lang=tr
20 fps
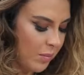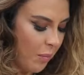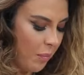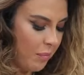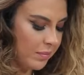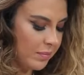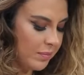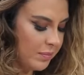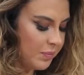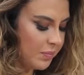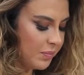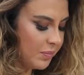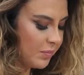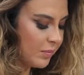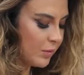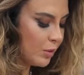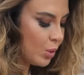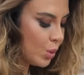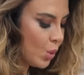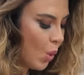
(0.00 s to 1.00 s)

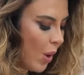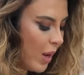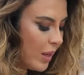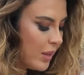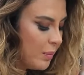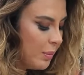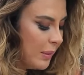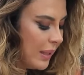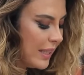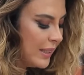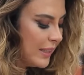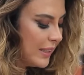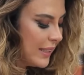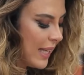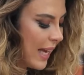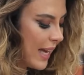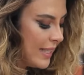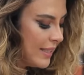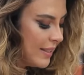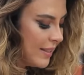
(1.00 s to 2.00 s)
Hmm, soğanı biraz
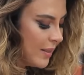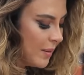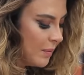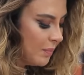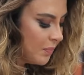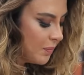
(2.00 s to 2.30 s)
sert.